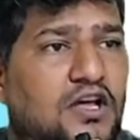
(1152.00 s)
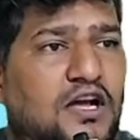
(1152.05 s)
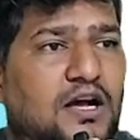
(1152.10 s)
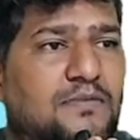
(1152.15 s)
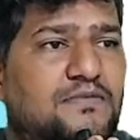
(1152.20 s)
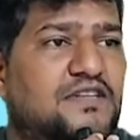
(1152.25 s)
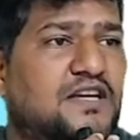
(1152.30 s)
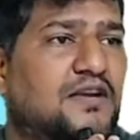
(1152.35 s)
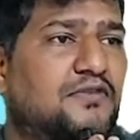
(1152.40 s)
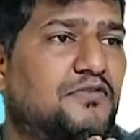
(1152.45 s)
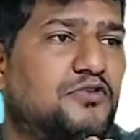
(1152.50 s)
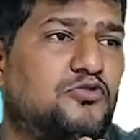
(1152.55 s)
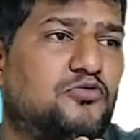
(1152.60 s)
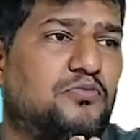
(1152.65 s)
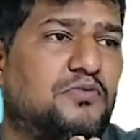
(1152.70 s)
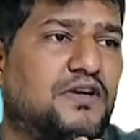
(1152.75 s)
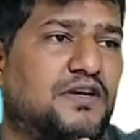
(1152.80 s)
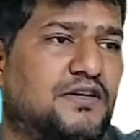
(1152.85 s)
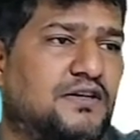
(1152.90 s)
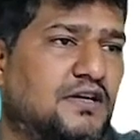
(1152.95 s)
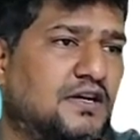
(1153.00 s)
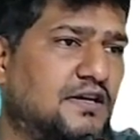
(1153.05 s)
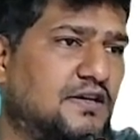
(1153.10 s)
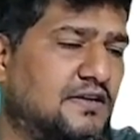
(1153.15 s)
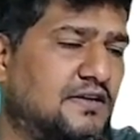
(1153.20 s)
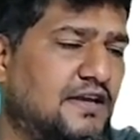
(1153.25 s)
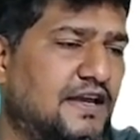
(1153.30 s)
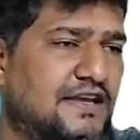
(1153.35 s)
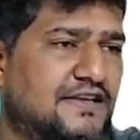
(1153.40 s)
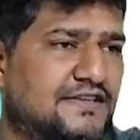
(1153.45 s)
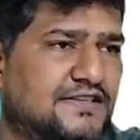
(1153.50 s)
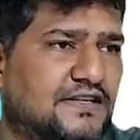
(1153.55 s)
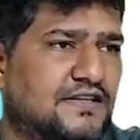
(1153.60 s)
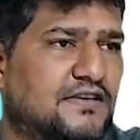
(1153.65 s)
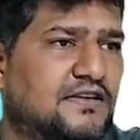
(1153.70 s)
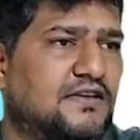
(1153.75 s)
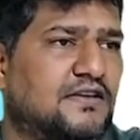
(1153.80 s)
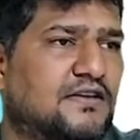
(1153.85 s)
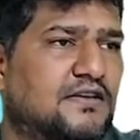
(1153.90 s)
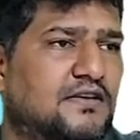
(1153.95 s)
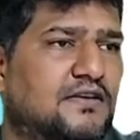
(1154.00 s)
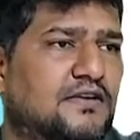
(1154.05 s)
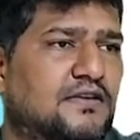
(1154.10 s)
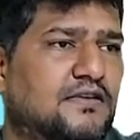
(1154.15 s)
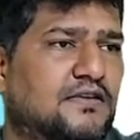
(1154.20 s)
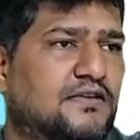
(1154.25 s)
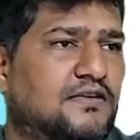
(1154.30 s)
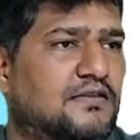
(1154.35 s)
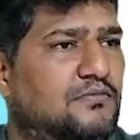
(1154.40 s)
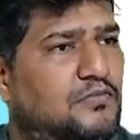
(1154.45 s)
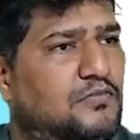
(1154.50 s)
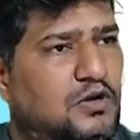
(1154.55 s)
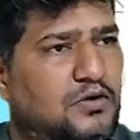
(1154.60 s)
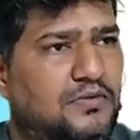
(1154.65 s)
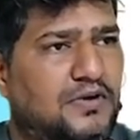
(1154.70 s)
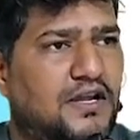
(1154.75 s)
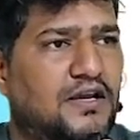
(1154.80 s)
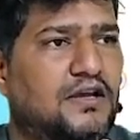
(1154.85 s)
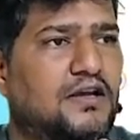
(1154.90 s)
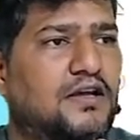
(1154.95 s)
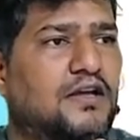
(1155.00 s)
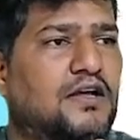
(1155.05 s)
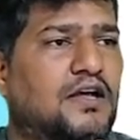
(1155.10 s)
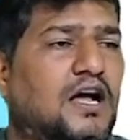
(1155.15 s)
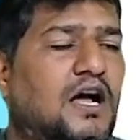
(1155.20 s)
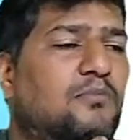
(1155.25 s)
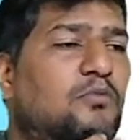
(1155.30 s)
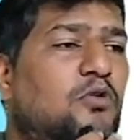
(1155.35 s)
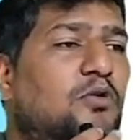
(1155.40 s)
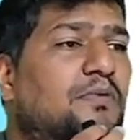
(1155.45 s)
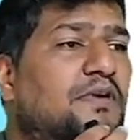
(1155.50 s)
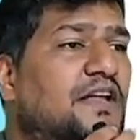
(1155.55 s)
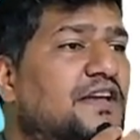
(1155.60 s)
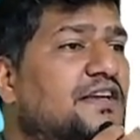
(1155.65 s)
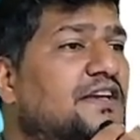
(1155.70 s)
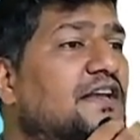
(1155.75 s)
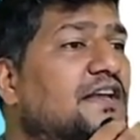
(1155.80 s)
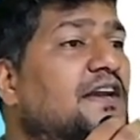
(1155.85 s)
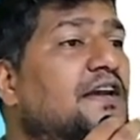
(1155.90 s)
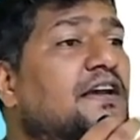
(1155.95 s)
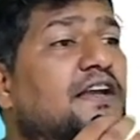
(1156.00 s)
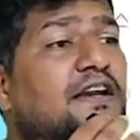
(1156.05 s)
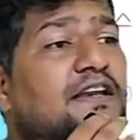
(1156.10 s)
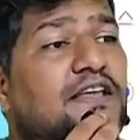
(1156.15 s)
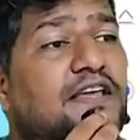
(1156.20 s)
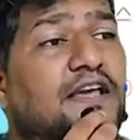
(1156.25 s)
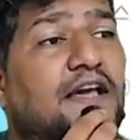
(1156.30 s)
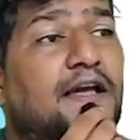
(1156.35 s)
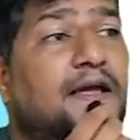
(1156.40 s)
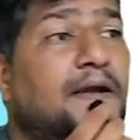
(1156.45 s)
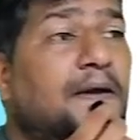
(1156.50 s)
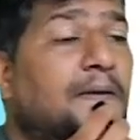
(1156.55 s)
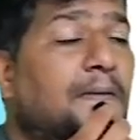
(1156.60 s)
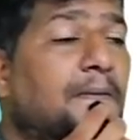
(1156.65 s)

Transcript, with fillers: अब जान भी चुके हाँ ऐसे बराबर है हाँ बोल बेटा ईयर एंड डेट क्या है